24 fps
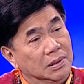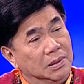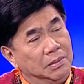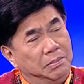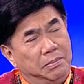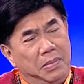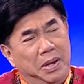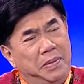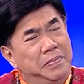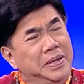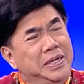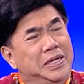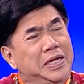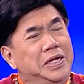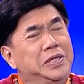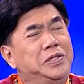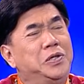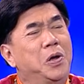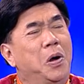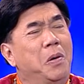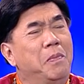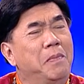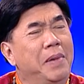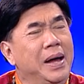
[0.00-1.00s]
มันไม่ใช่ส
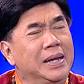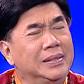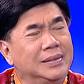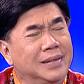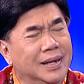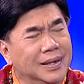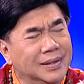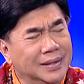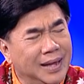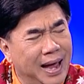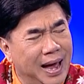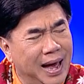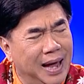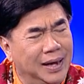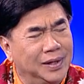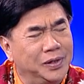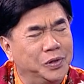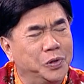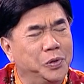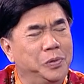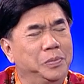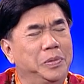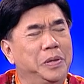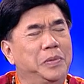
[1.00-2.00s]
องมาตรฐาน
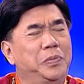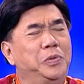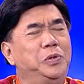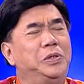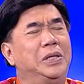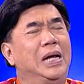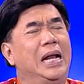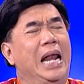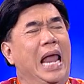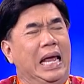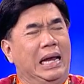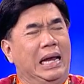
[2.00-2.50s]
ตุนพี่พูดตั้งหลาย